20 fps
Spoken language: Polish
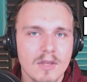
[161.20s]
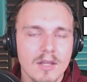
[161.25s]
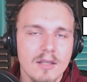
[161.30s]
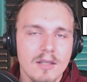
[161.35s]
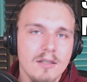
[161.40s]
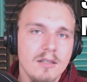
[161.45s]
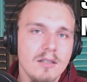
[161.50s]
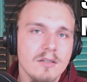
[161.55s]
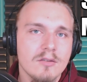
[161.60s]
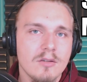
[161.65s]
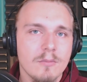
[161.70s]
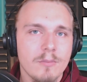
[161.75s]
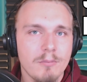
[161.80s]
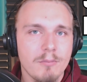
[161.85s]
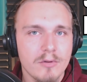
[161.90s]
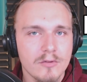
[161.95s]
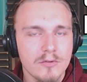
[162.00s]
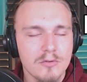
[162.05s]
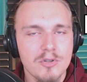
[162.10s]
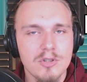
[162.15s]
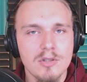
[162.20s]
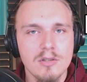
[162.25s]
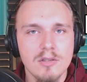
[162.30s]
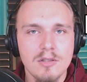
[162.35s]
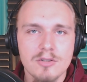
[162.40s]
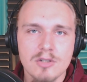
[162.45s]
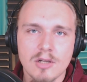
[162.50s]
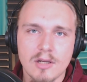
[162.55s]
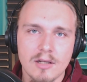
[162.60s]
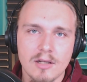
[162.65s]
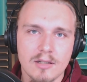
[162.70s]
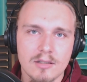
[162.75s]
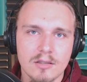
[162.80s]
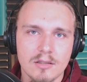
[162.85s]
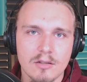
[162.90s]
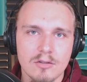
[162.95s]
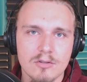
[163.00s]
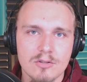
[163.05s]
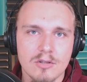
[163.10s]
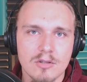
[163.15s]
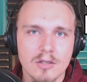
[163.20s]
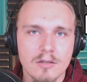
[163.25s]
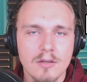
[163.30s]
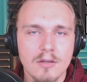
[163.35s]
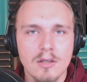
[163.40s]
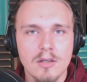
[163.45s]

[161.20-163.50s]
Jest to po prostu silniczek elektryczny,